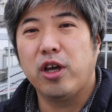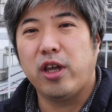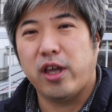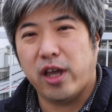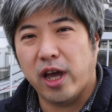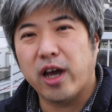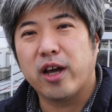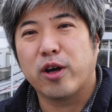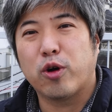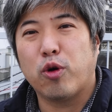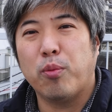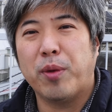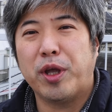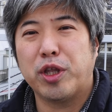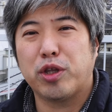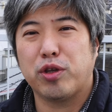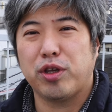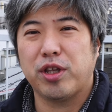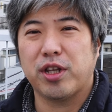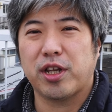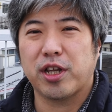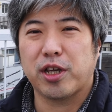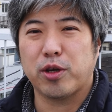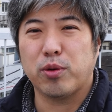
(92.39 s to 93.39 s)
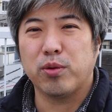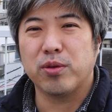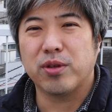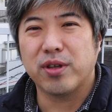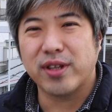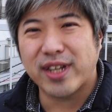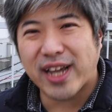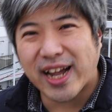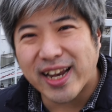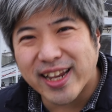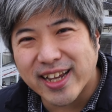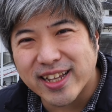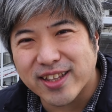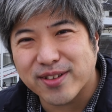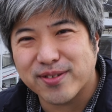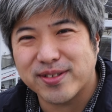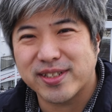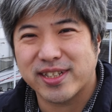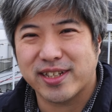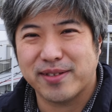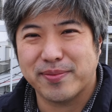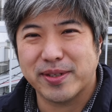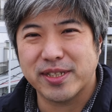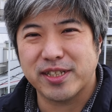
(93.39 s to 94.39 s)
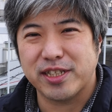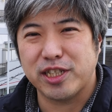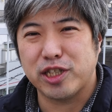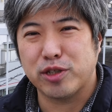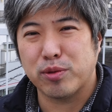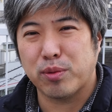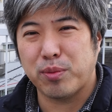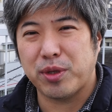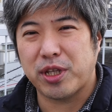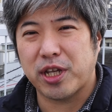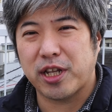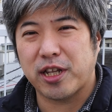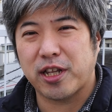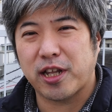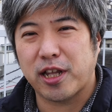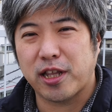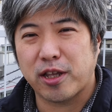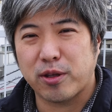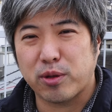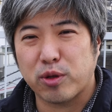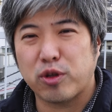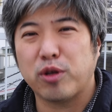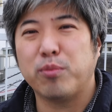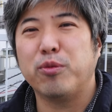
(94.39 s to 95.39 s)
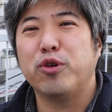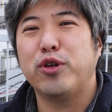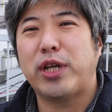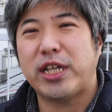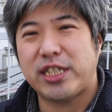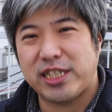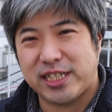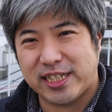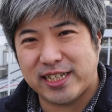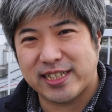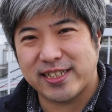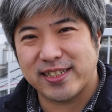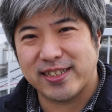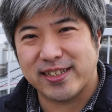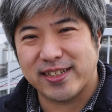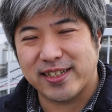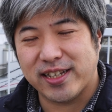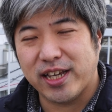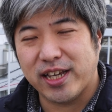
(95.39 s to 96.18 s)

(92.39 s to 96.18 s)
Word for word: いやコメントいただき本当にありがとうございますいつも見ていただいてとても嬉しいです